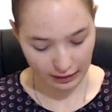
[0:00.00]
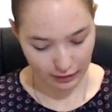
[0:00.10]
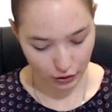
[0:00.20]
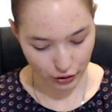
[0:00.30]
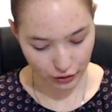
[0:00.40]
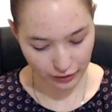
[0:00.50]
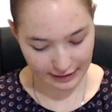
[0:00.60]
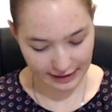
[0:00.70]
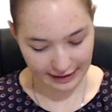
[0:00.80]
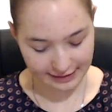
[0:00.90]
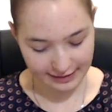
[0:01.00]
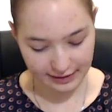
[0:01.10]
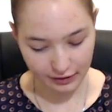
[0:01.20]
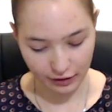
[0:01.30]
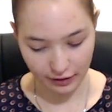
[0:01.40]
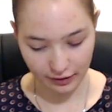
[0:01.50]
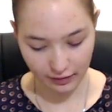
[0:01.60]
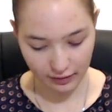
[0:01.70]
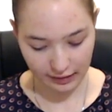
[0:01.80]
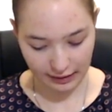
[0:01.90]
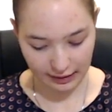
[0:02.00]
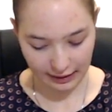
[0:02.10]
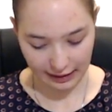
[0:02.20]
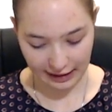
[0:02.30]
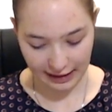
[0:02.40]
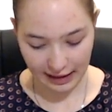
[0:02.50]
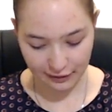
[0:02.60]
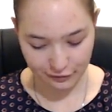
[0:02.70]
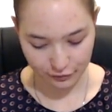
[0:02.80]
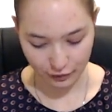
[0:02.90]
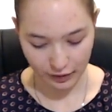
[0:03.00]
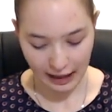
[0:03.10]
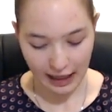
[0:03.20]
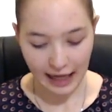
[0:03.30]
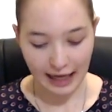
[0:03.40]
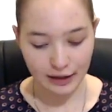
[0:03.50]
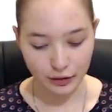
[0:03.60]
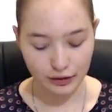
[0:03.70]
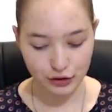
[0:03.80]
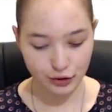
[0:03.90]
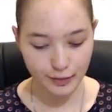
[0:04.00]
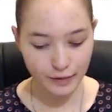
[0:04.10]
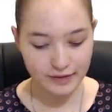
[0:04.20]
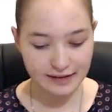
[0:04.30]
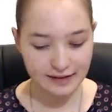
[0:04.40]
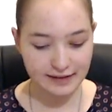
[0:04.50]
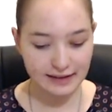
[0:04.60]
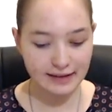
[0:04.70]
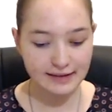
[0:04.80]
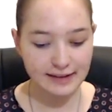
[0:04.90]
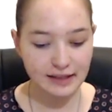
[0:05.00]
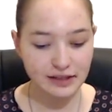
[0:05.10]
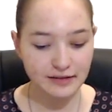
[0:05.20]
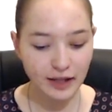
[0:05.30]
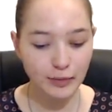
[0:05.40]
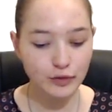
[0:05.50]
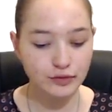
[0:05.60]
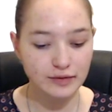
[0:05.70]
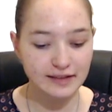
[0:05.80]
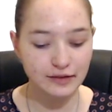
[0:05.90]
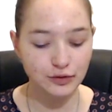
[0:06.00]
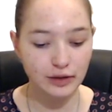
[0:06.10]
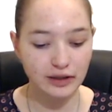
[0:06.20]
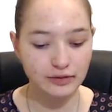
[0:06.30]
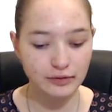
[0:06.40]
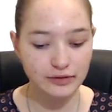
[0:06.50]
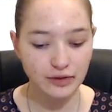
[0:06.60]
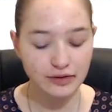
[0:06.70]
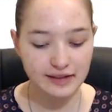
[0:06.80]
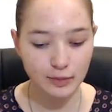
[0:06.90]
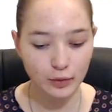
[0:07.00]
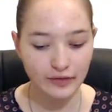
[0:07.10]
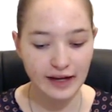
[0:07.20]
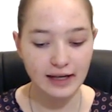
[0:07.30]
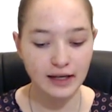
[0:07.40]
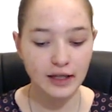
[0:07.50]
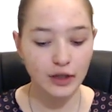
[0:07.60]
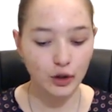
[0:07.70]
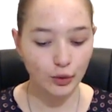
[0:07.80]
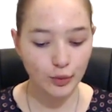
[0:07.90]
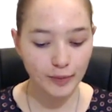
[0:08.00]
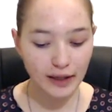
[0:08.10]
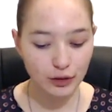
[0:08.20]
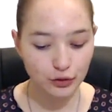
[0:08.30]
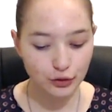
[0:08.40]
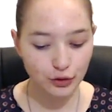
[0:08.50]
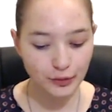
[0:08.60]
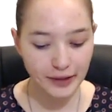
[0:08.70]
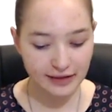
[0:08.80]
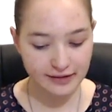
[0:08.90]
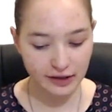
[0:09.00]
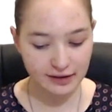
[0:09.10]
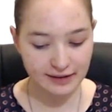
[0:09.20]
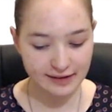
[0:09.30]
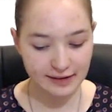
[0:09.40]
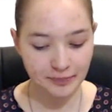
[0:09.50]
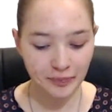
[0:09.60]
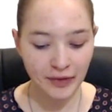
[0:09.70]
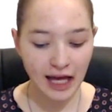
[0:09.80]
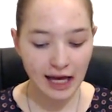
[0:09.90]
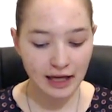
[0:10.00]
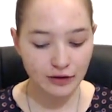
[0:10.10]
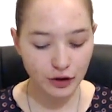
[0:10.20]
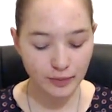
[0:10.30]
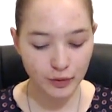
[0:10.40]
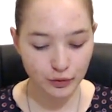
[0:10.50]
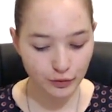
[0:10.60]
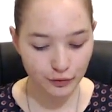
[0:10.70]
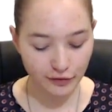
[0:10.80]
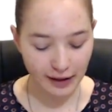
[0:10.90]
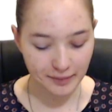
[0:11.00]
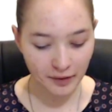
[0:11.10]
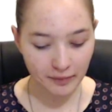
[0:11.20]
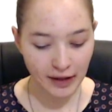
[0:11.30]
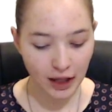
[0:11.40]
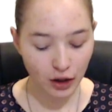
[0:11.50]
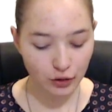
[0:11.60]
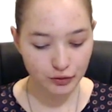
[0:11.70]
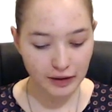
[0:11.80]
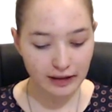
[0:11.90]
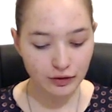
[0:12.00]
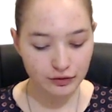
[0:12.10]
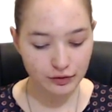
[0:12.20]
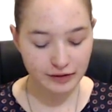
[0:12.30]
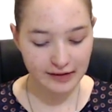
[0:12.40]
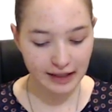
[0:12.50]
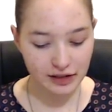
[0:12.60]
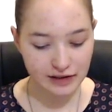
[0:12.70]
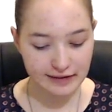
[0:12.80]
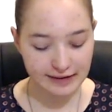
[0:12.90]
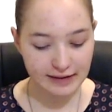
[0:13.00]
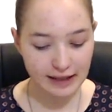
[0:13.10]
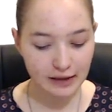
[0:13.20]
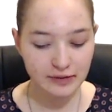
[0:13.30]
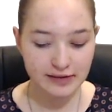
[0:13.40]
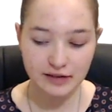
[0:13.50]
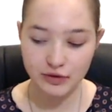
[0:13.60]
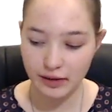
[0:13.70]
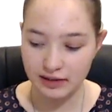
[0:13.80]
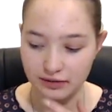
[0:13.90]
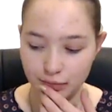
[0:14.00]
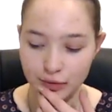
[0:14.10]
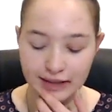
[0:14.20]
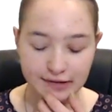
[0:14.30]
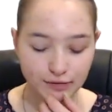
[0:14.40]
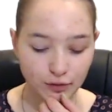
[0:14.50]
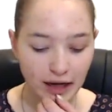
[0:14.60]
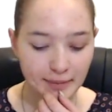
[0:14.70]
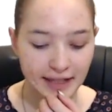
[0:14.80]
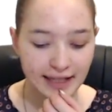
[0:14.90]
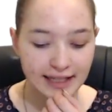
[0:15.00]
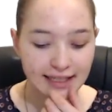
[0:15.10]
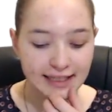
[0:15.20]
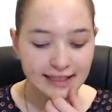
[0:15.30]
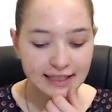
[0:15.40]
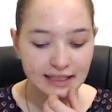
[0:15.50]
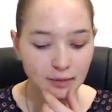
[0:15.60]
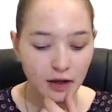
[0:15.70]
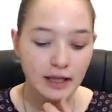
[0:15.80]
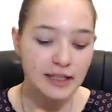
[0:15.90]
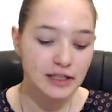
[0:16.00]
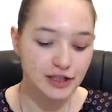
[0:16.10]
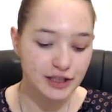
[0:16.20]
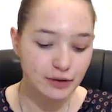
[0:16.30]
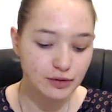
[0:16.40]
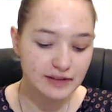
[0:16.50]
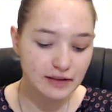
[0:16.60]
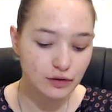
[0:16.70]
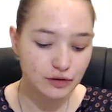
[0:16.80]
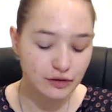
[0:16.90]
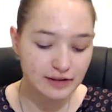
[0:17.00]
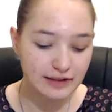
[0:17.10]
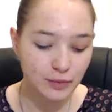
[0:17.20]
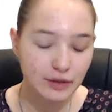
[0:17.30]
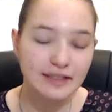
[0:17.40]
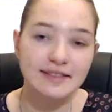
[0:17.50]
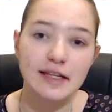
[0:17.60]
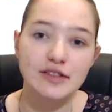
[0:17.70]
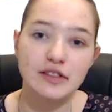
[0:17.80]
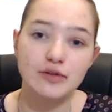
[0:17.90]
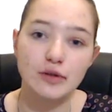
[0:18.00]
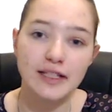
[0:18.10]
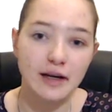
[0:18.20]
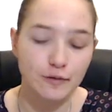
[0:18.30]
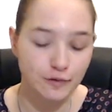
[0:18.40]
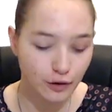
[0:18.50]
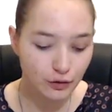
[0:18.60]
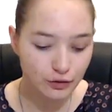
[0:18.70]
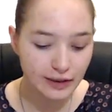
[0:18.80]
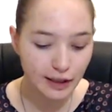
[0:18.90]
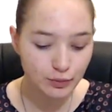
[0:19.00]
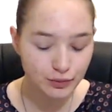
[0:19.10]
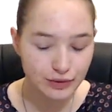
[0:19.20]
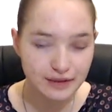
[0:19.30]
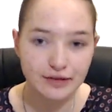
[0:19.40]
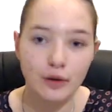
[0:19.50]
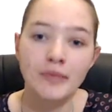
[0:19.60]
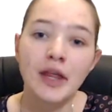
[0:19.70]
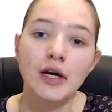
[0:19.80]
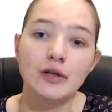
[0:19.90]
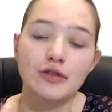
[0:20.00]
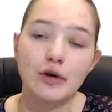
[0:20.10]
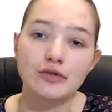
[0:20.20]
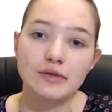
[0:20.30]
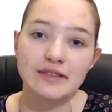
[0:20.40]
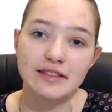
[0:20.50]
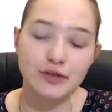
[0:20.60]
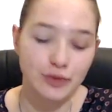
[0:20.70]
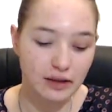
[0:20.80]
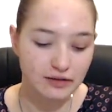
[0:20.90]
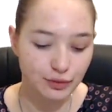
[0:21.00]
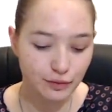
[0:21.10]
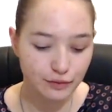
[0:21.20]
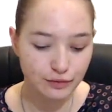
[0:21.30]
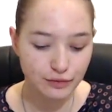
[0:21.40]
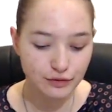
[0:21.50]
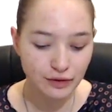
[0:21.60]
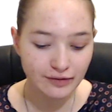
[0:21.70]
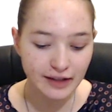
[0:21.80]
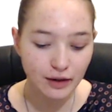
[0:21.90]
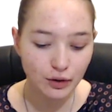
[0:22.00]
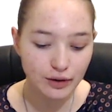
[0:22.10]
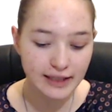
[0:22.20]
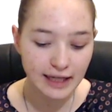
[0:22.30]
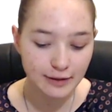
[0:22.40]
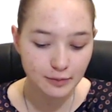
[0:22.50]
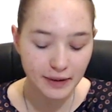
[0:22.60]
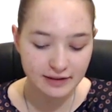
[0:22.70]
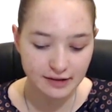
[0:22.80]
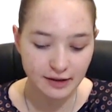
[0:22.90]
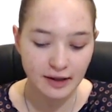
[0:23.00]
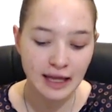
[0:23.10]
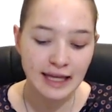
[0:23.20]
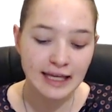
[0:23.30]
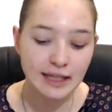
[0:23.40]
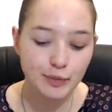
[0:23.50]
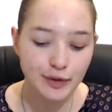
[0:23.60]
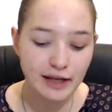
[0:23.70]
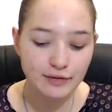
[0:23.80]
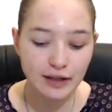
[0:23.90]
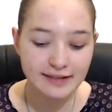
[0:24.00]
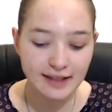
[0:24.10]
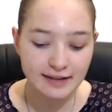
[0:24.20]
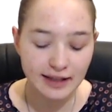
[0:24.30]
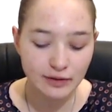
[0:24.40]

le, la cigogne et la faux. Alors, je pense qu'ici, il s'agit vraiment d'une situation sentimentale. On me parle de deux personnes ici, un homme, une femme. En tout cas, dans ce tirage ici, il y a une situation qui vous ramène à l'équilibre j'ai aussi le sentiment qu'il s'agit de liens forts, de liens puissants, dans une situation où vous vous sentez relié à une personne. Il peut y avoir certaines